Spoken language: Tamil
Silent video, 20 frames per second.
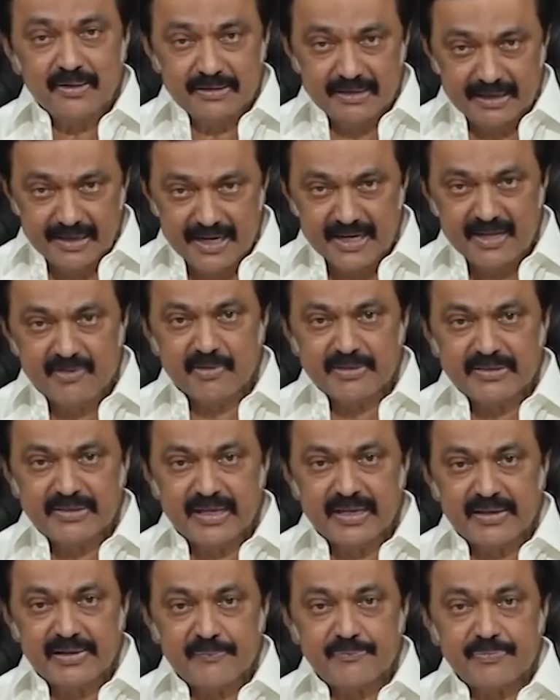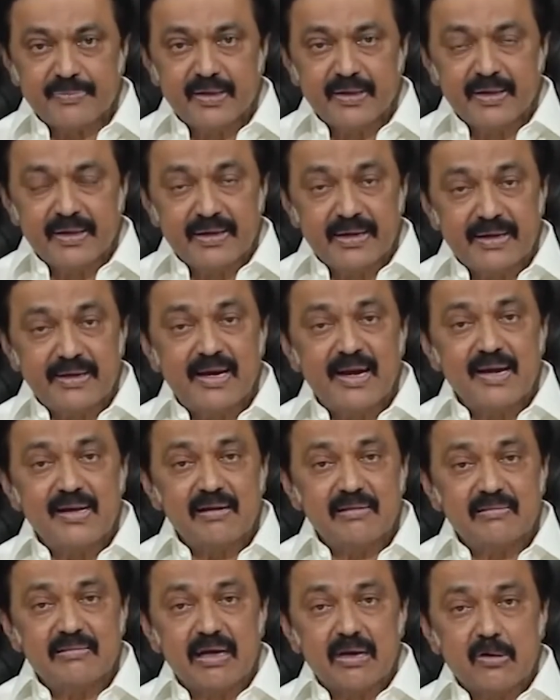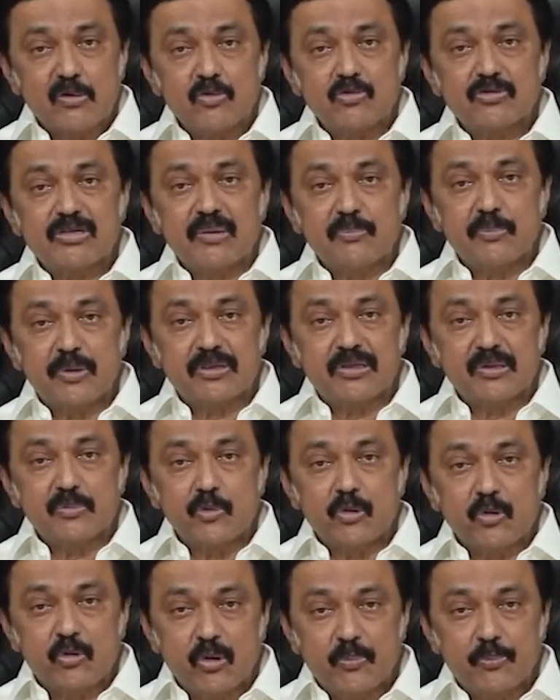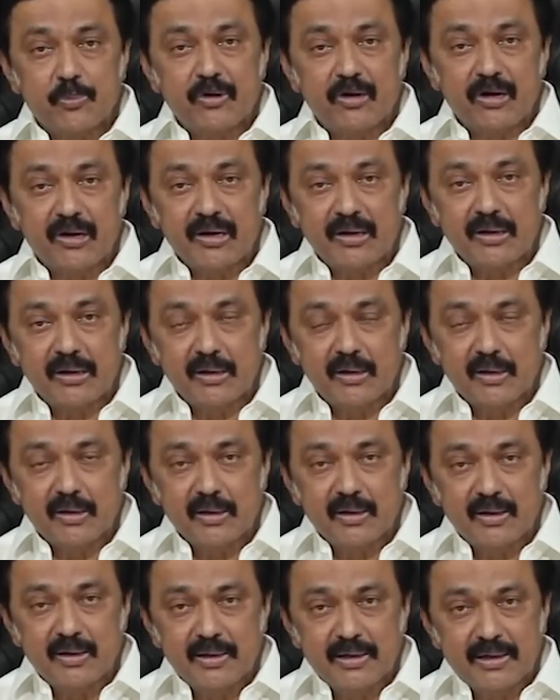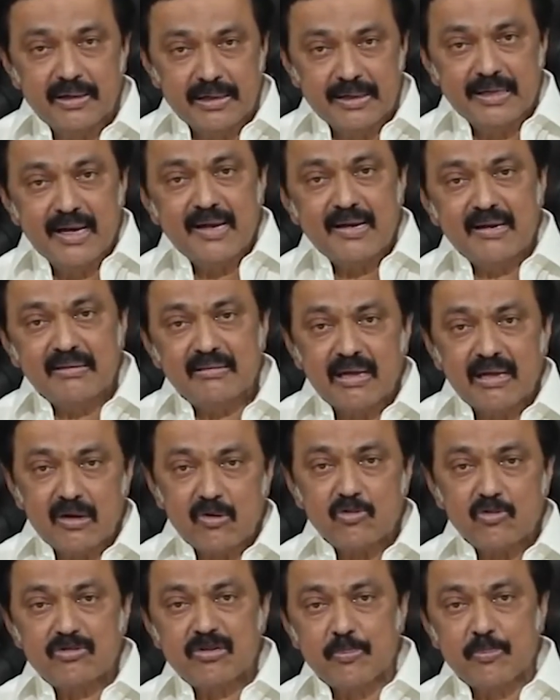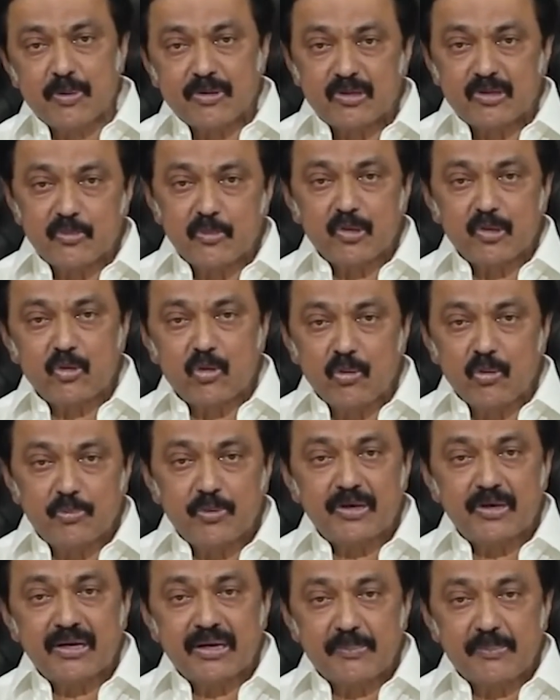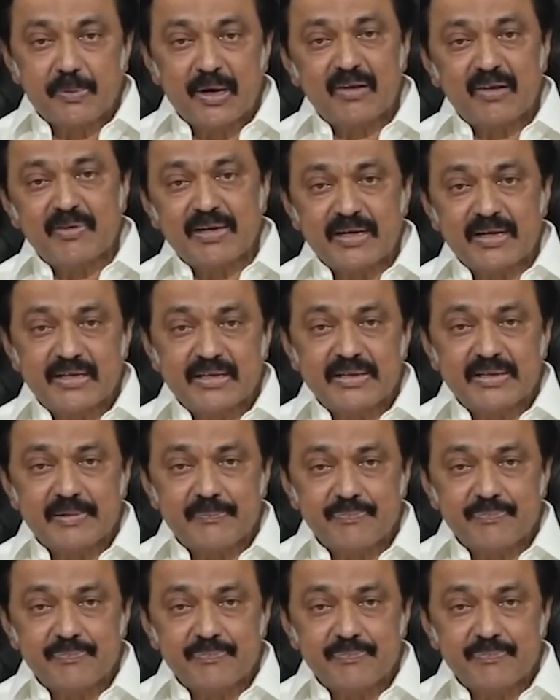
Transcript: என்னிடம் வந்த ரெண்டாயிரத்தி அறுநூற்றி எண்பத்தி மூணு கோப்புகளில் ரெண்டாயிரத்தி அறுநூற்றி பத்தொன்பது கோப்புகளை பார்வையிட்டு